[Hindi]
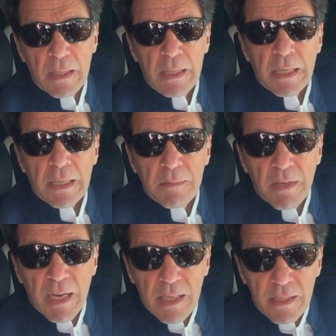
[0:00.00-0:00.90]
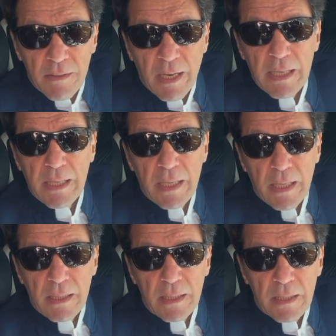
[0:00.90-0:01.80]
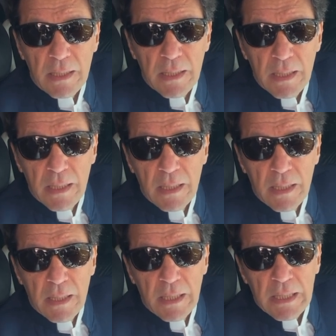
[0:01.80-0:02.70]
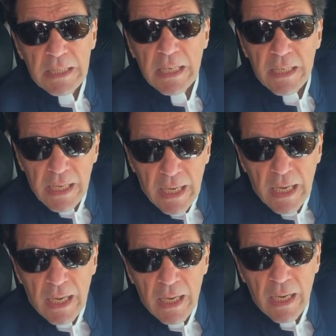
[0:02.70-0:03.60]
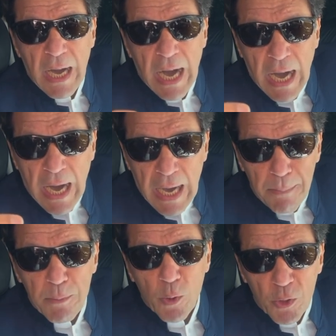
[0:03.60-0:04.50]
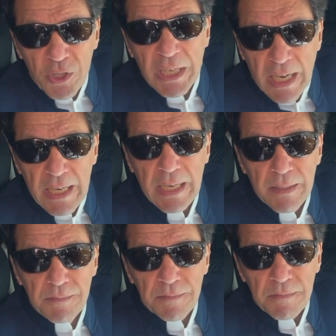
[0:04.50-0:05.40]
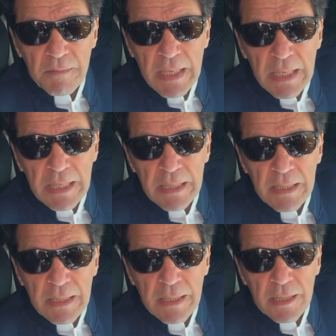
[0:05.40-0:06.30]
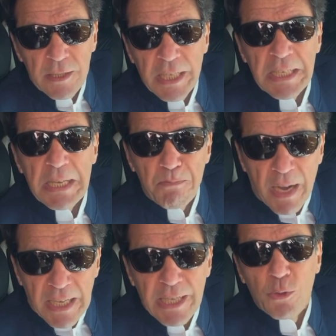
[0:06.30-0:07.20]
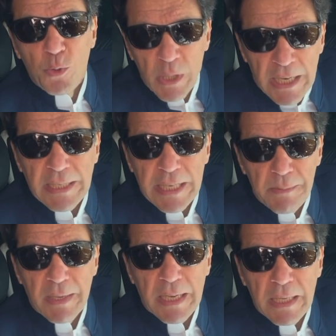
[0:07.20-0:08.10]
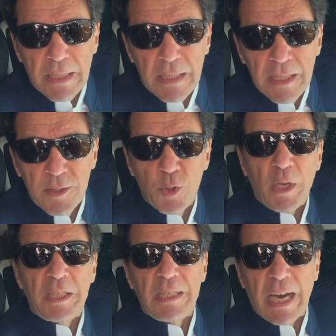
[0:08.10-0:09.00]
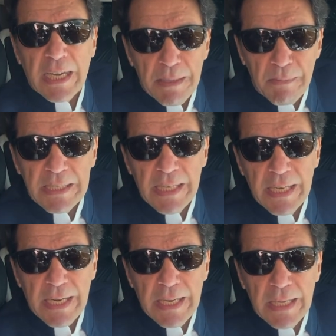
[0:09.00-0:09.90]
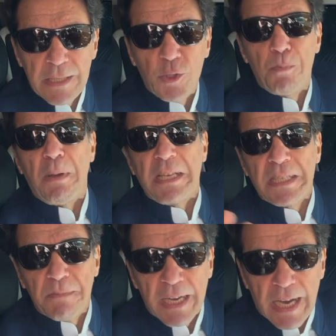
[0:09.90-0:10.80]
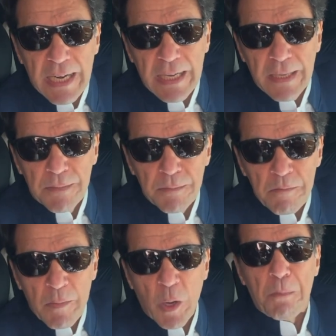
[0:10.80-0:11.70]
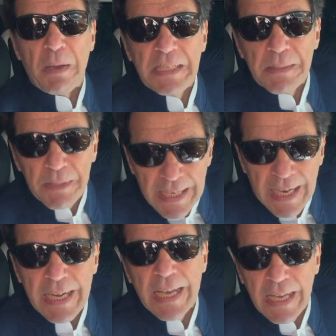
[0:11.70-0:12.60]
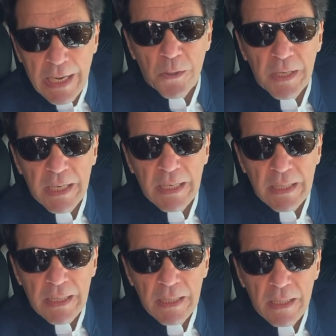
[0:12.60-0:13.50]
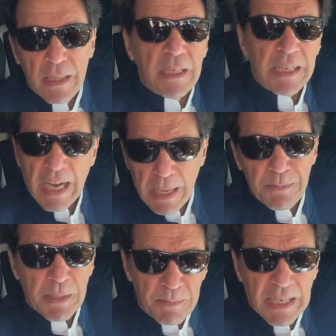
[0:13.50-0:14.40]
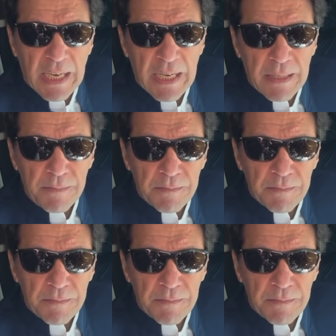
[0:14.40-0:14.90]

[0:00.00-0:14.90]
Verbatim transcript: लेकिन मेरा आज सवाल यह है कि क्या आप लोग तैयार हैं जिनकी छह उंगलियां घी में हैं जो इकतदार के मजे ले रहे हैं जो पैसे बना रहे हैं और पैसे बचा रहे हैं एनआरओ लेके क्या आप सब तैयार हैं